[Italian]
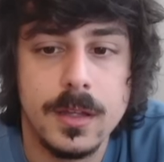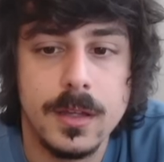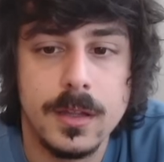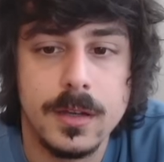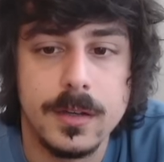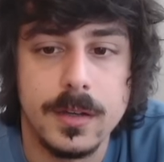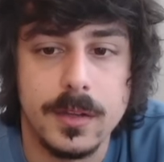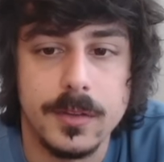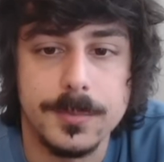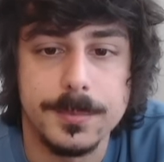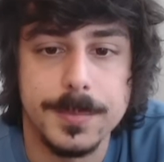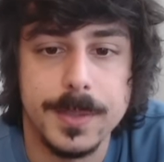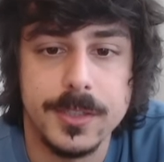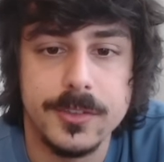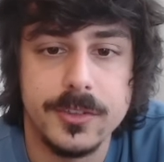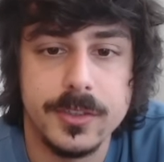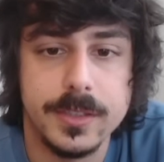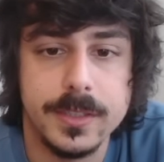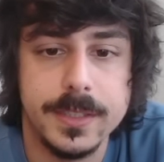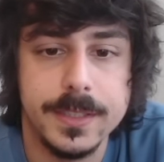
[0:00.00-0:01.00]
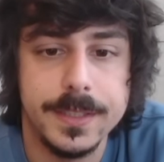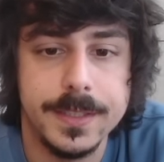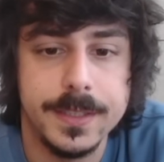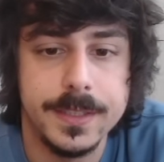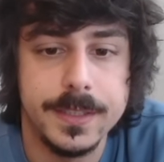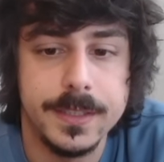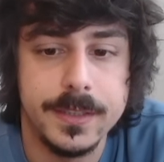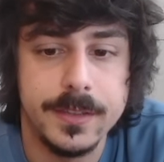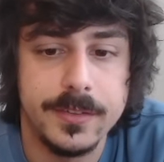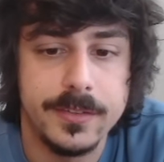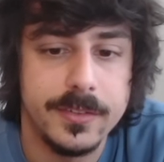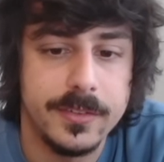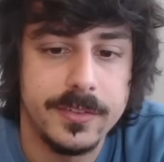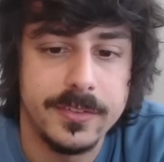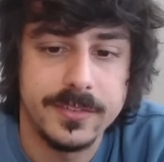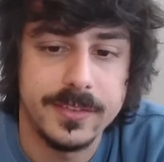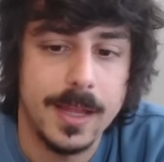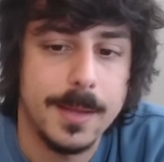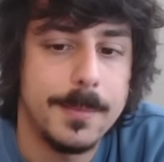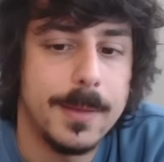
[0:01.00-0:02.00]
Una specie di
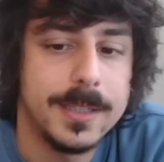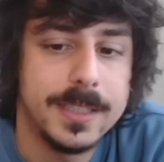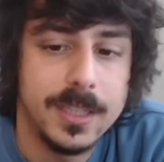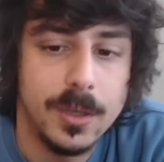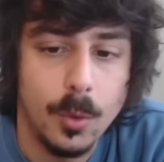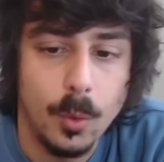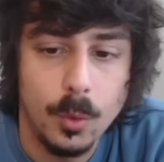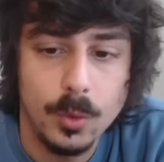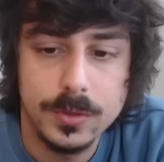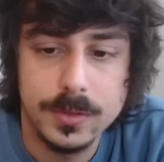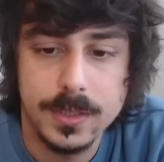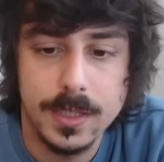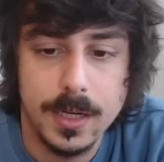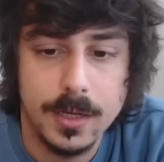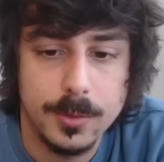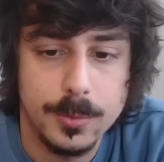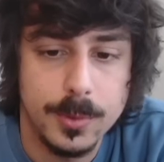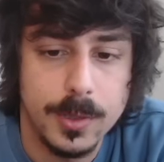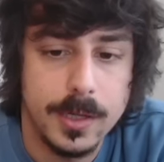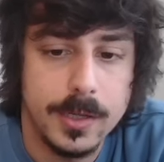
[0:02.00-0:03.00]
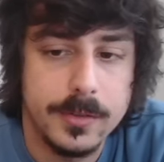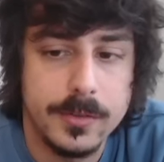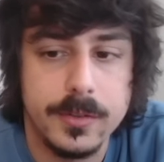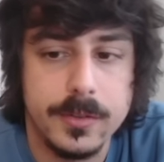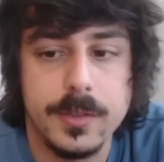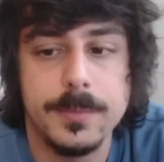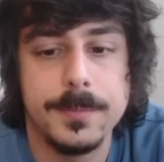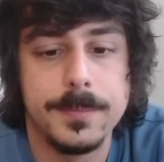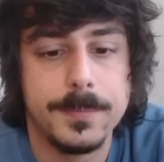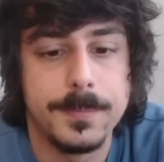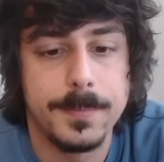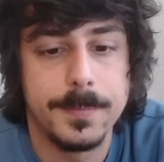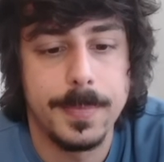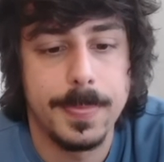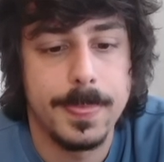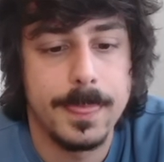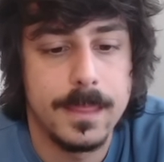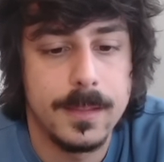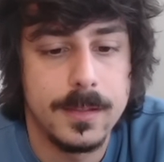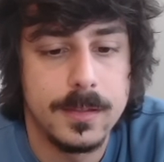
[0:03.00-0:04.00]
sistema di Londra, quasi.
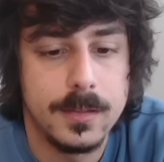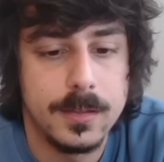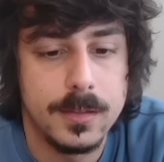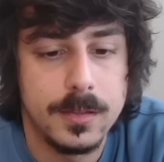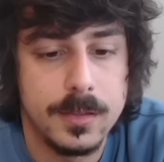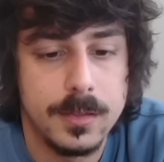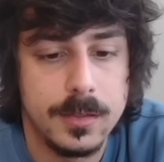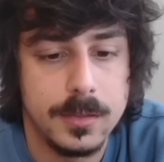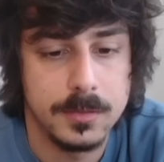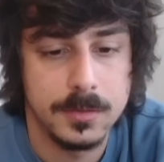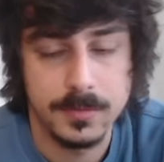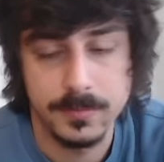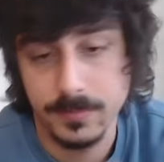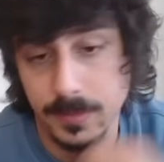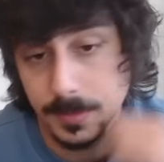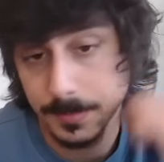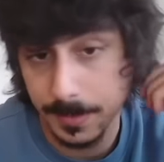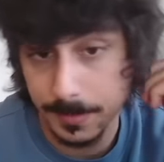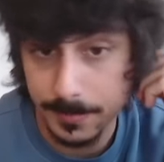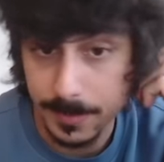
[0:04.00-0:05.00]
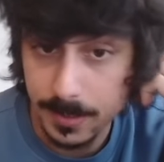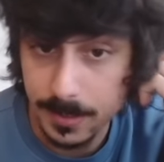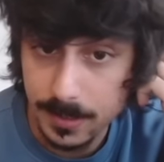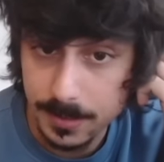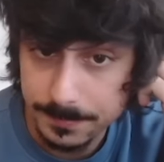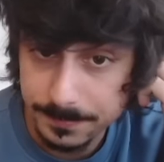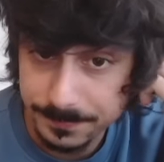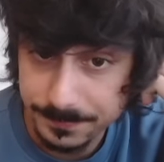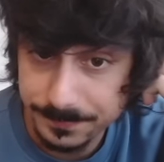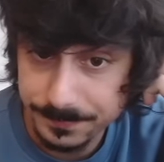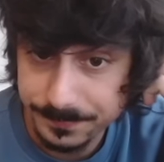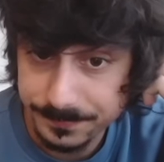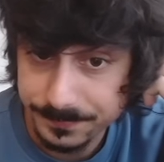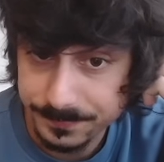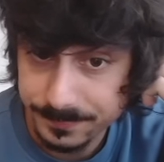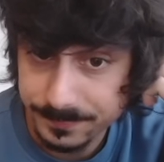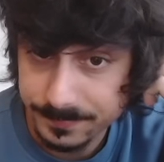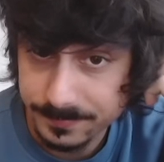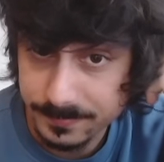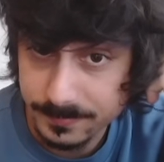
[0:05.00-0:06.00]
Vabbè, ma...
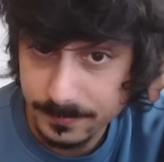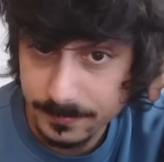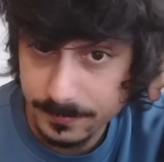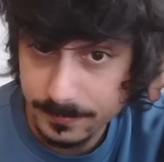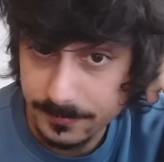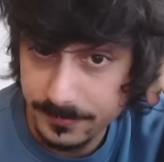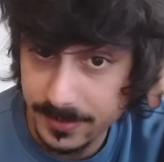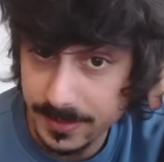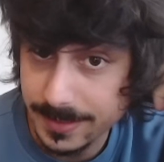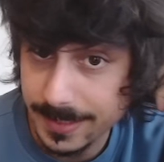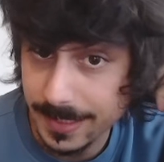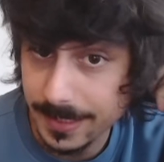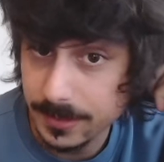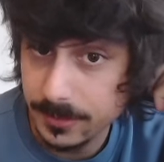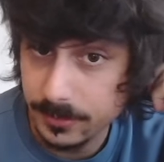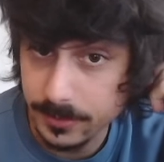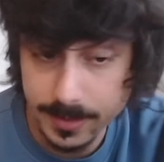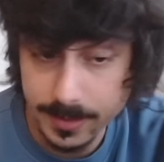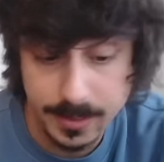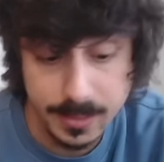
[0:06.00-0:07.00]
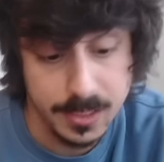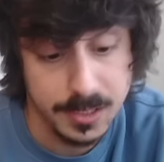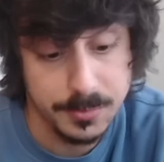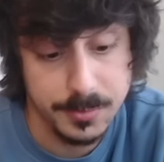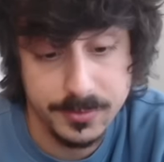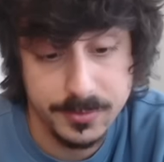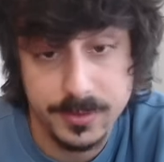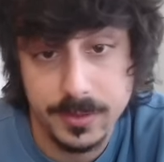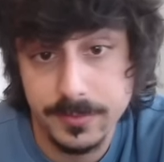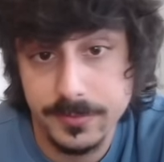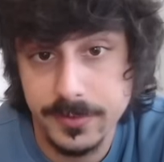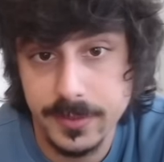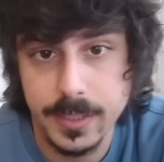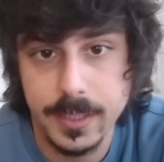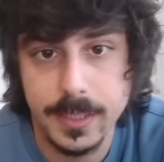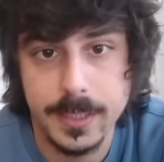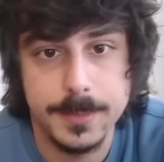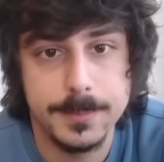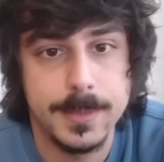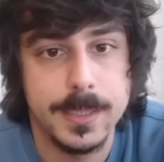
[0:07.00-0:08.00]
Fintanto che questo
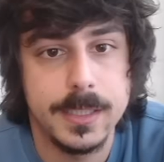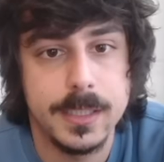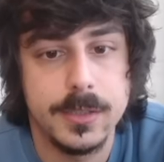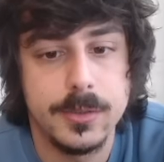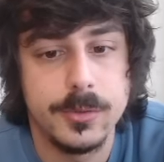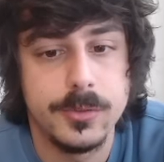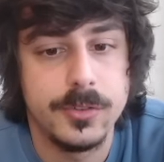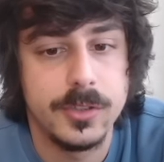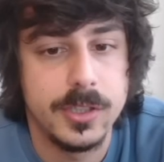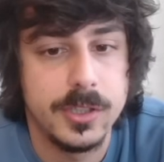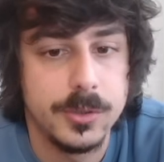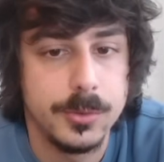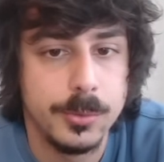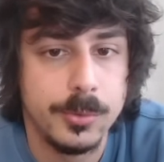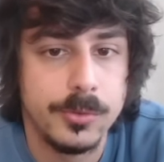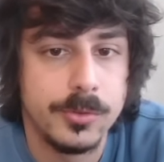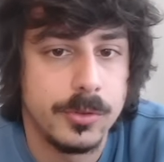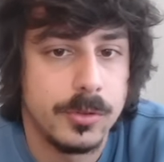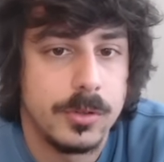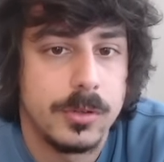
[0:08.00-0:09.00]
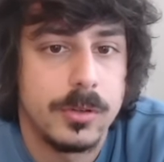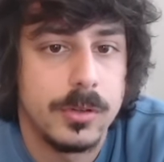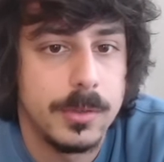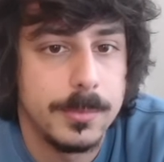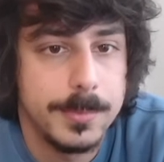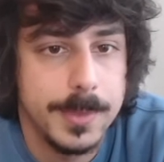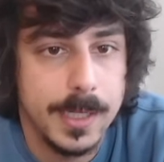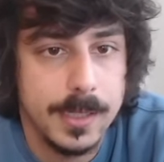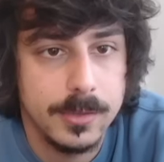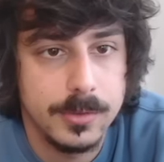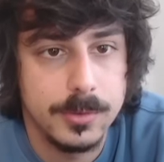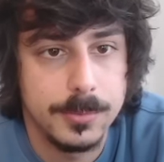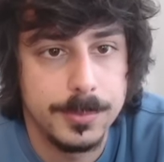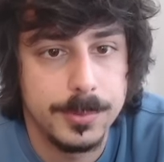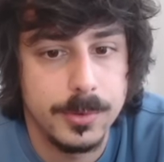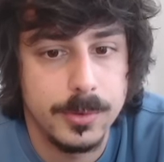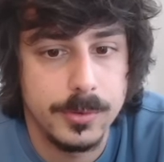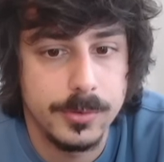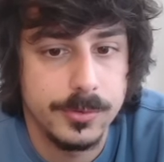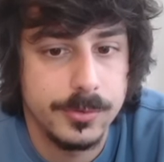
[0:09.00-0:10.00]
alfiere rimane così chiuso, il bianco
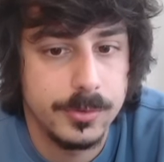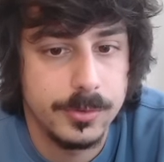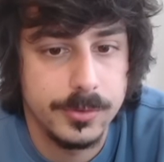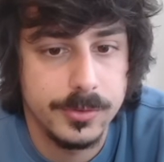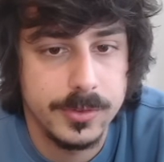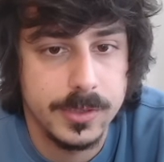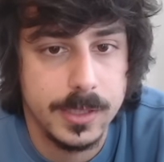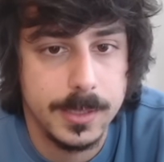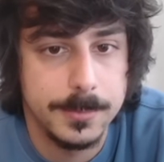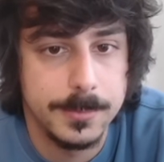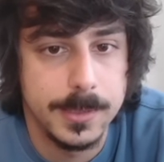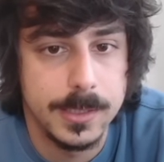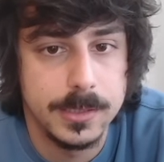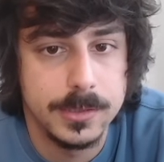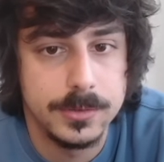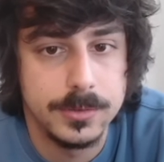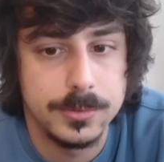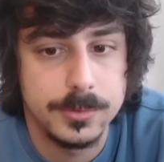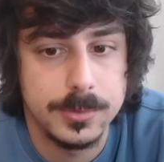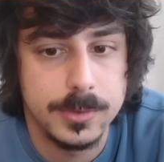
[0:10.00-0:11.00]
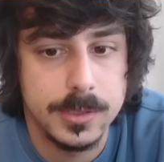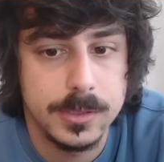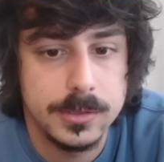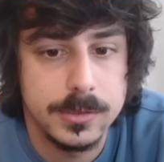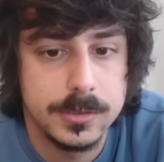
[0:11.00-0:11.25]
può solo stare meglio qua